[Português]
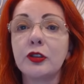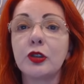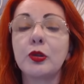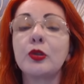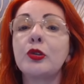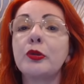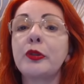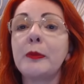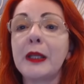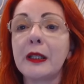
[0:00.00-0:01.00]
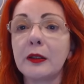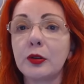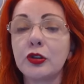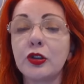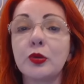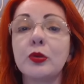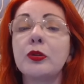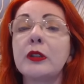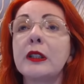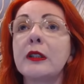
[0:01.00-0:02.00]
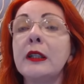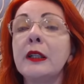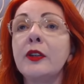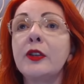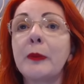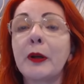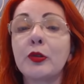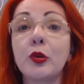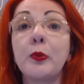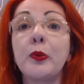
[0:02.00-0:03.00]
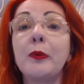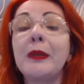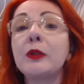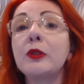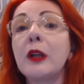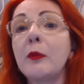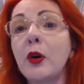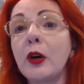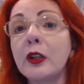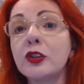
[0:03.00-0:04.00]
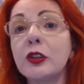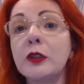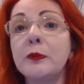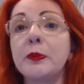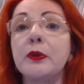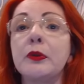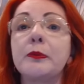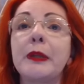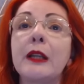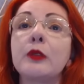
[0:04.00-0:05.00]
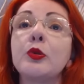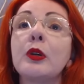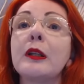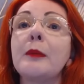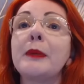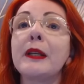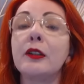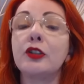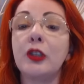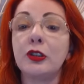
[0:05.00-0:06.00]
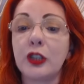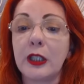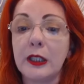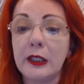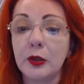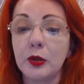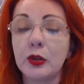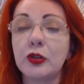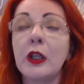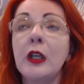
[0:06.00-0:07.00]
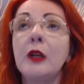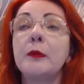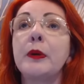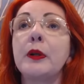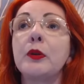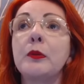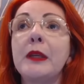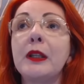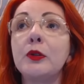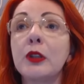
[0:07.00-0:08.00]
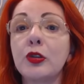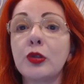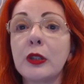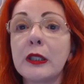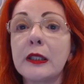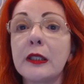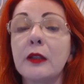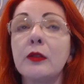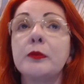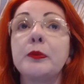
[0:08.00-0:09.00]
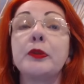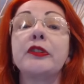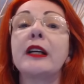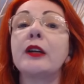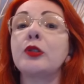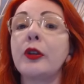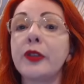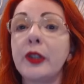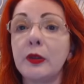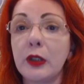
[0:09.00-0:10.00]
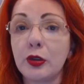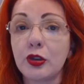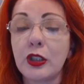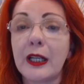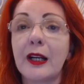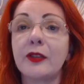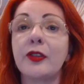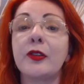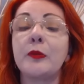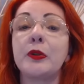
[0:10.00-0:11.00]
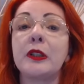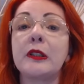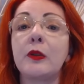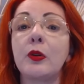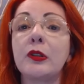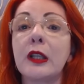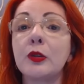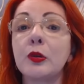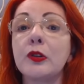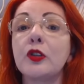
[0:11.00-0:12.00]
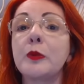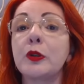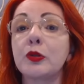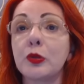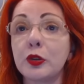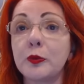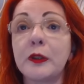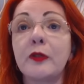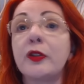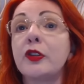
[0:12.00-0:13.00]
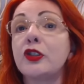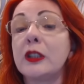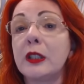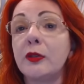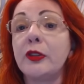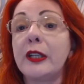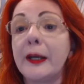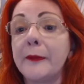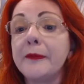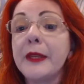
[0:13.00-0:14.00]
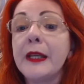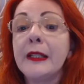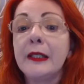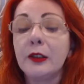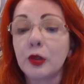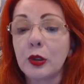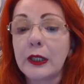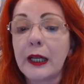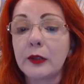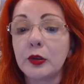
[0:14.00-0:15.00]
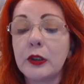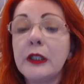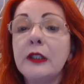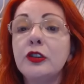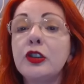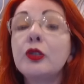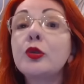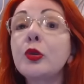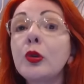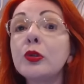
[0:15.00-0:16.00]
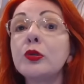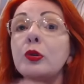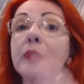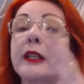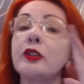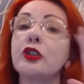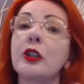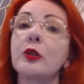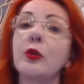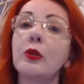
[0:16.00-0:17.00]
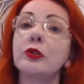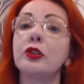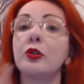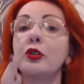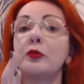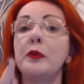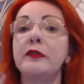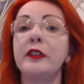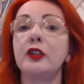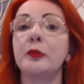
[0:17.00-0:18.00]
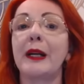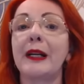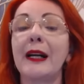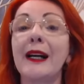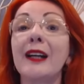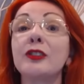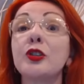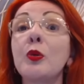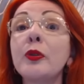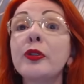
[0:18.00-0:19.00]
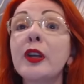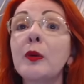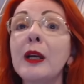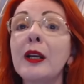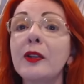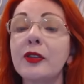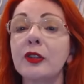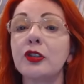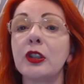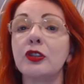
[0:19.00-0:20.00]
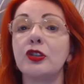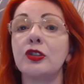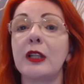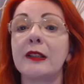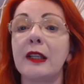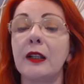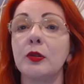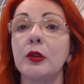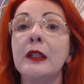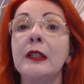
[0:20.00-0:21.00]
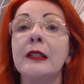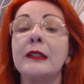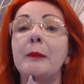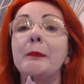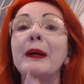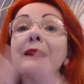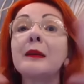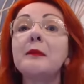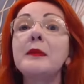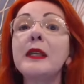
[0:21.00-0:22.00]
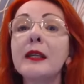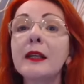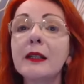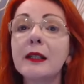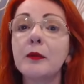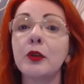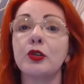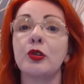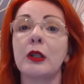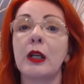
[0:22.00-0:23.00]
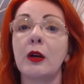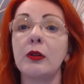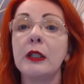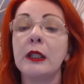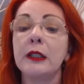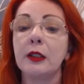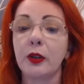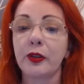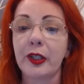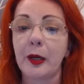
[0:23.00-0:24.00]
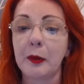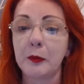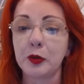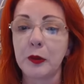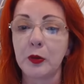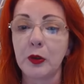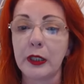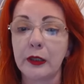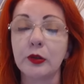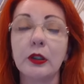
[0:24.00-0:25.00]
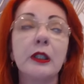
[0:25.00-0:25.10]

de todo o sofrimento, de tudo que se passou por medo da morte, por, pela dor da perda de entes queridos, pelo medo da solidão, por ficar sozinho dentro de casa sem poder ter contato com outras pessoas, porque você tinha que ficar isolado, de tudo que gerou de 2020 para cá, as consequências que a gente está tendo da pandemia emocional que nós acabamos mergulhando.